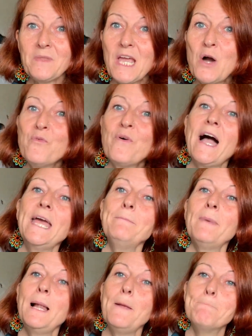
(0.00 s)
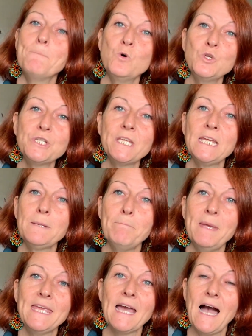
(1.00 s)
Auf einmal musste ich
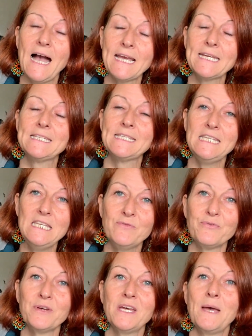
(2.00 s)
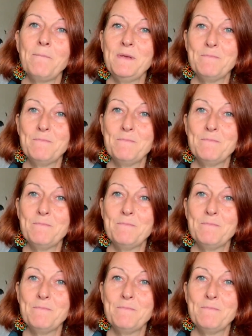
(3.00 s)
mich aktiv mit